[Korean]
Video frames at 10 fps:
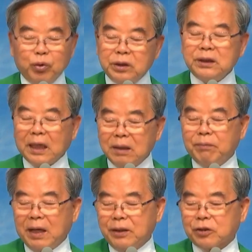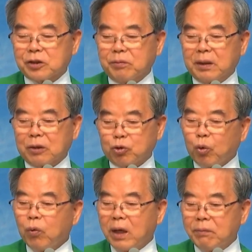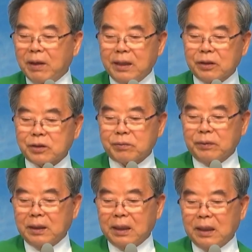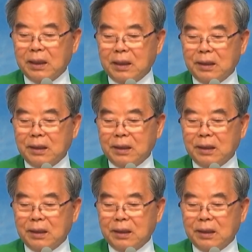무시하는 말이었습니다. 조롱하는 말이었습니다.